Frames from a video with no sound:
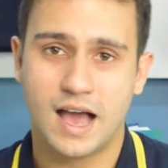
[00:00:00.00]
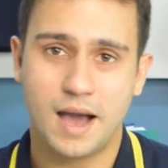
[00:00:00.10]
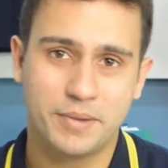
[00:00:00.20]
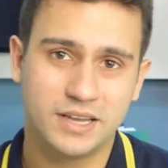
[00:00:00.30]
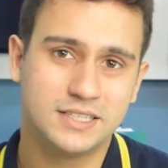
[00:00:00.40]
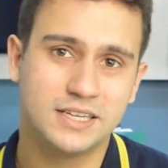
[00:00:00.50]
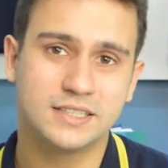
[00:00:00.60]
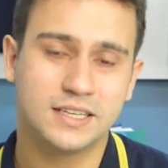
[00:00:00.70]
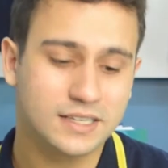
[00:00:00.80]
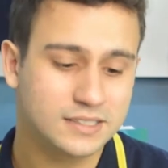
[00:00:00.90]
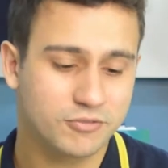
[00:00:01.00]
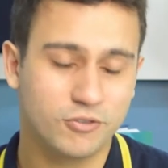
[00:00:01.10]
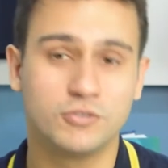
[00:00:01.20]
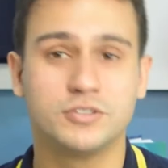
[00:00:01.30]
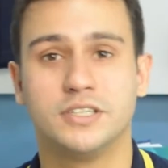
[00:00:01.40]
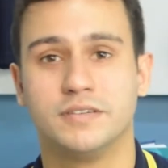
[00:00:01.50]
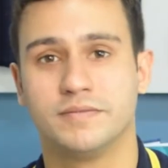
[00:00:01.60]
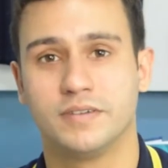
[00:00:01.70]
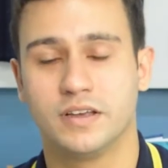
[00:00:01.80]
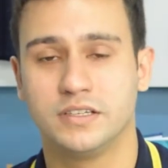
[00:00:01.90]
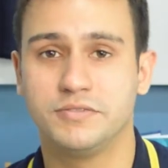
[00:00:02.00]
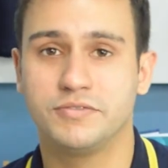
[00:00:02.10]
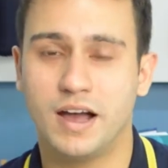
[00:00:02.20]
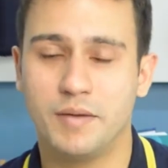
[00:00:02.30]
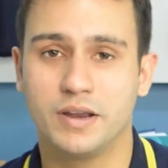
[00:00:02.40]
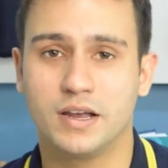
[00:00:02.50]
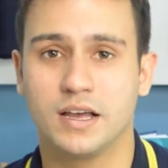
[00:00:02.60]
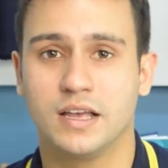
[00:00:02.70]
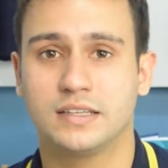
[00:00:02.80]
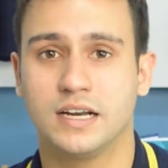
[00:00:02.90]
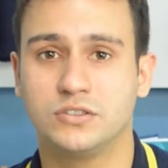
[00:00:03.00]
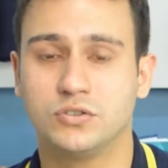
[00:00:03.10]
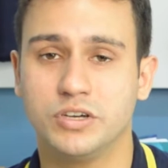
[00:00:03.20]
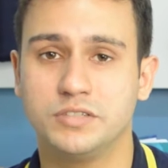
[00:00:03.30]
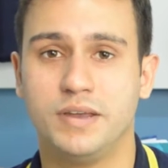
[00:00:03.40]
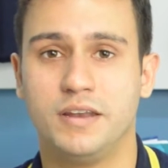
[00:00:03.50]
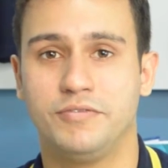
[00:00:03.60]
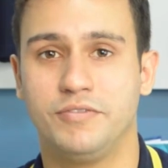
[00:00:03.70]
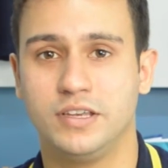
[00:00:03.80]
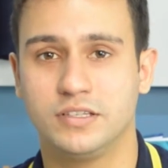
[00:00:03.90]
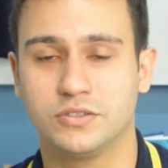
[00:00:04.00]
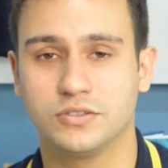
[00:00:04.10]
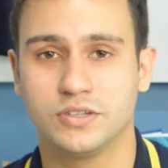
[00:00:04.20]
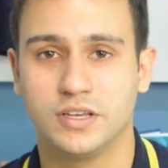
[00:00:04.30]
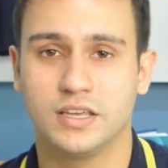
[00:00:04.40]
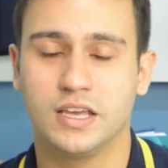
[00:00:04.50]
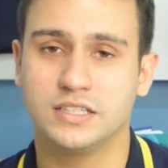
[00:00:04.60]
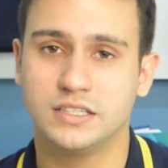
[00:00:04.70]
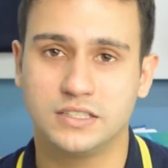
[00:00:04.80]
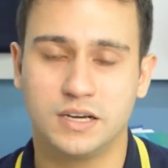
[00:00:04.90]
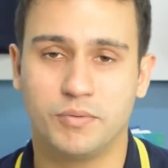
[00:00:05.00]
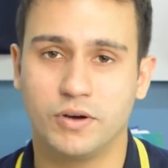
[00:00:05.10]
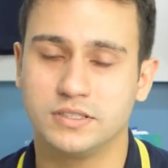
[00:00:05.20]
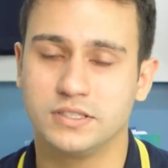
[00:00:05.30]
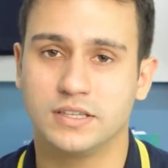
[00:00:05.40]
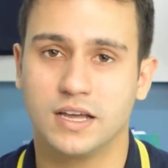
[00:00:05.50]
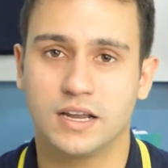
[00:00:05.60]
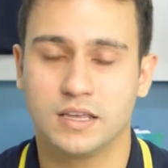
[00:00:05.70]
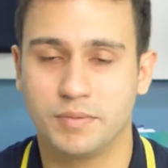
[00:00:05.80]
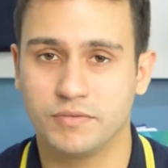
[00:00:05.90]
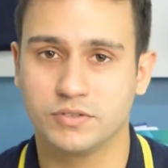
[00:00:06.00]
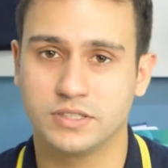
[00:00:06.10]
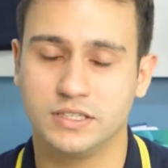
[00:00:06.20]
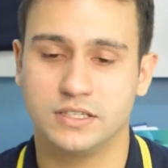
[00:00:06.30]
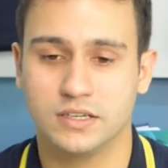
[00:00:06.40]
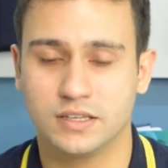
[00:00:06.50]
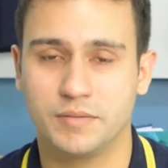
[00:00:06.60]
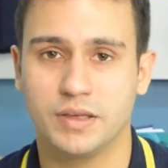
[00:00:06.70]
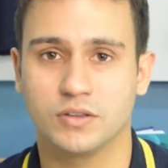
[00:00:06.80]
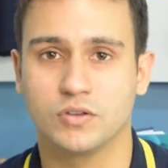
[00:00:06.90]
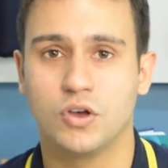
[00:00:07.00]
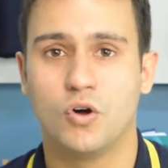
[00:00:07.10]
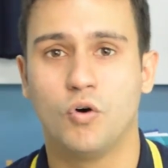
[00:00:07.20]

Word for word: A presença dessa fonte de fábrica traz dois benefícios que a gente já pode citar aqui para vocês de adiantamento.